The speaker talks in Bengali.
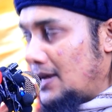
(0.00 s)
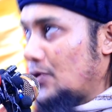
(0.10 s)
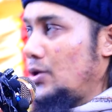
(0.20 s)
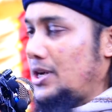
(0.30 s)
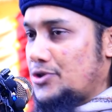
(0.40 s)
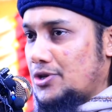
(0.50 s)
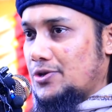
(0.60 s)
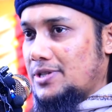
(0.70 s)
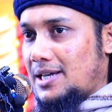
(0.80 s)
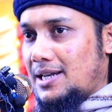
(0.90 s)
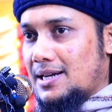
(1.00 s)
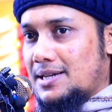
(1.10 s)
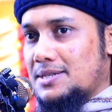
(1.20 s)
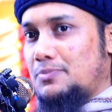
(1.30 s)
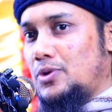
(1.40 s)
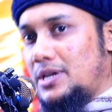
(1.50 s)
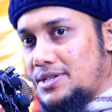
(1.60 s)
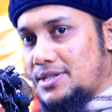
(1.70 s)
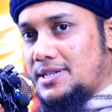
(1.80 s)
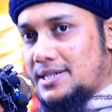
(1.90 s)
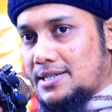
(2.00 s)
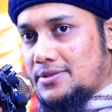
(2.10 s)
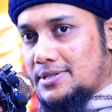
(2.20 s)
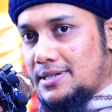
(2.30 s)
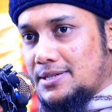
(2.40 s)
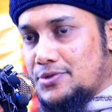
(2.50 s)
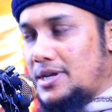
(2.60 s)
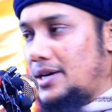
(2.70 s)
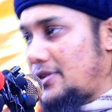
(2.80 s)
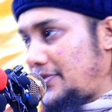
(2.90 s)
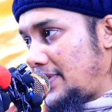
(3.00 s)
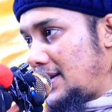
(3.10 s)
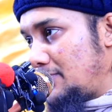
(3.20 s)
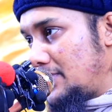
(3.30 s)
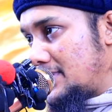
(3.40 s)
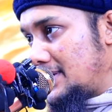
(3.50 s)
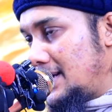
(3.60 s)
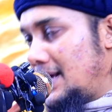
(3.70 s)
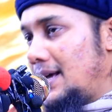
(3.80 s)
রুহের জগতে আল্লাহর কাছে বলে এসেছেন একটা কথা সূরা আরাফ আল্লাহ বলেছেন